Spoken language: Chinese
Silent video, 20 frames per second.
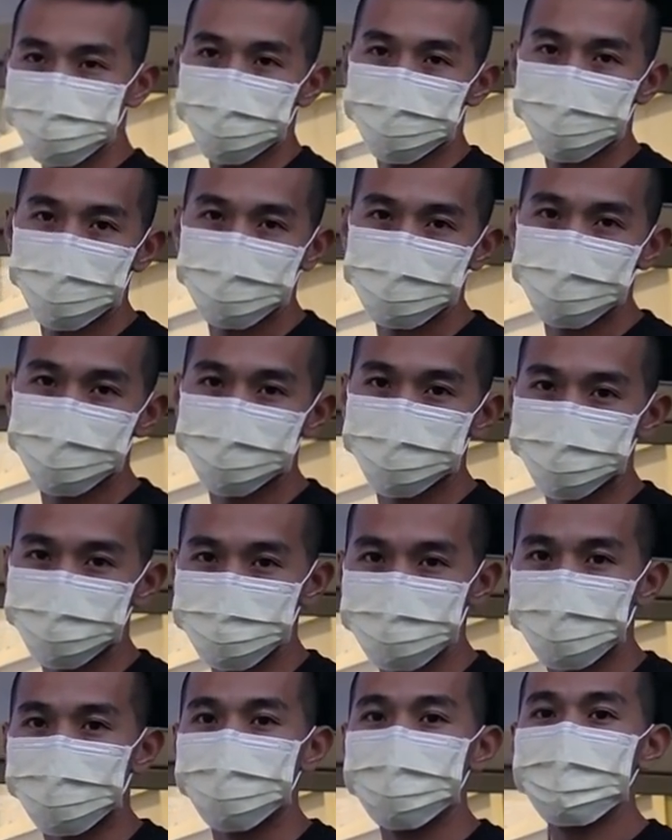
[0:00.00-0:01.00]
程佩戴口
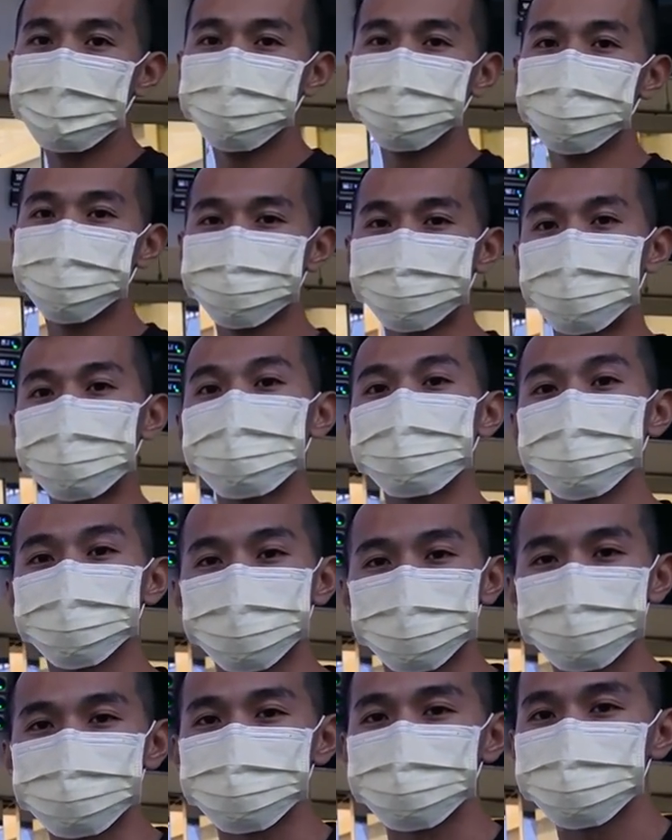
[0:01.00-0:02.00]
罩，因为防疫的
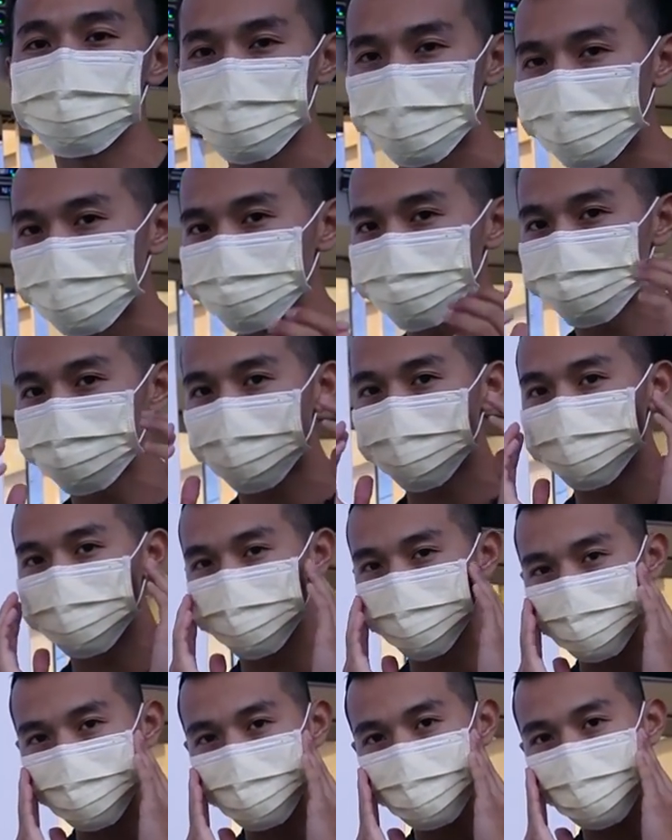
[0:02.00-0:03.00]
关系，大家就稍微
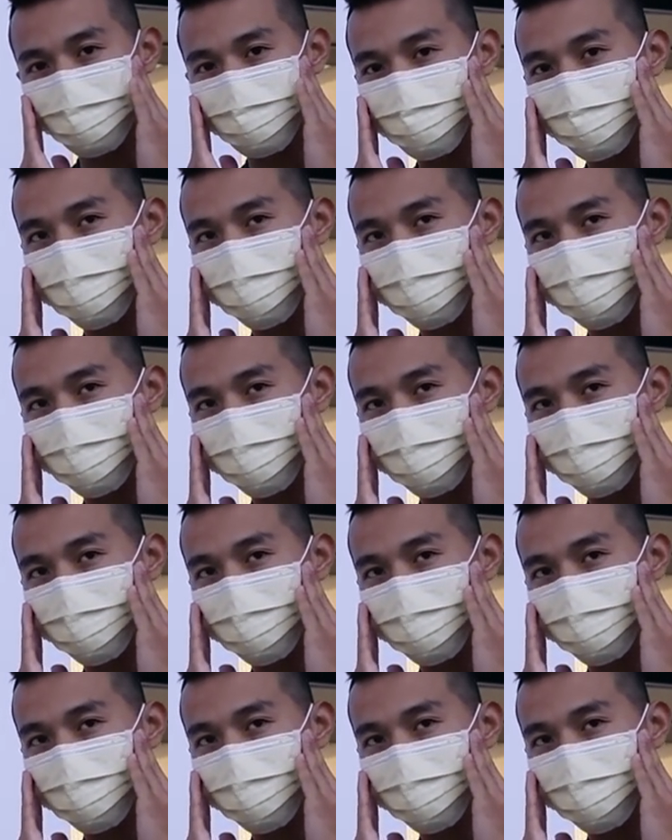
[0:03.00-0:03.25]
佩戴一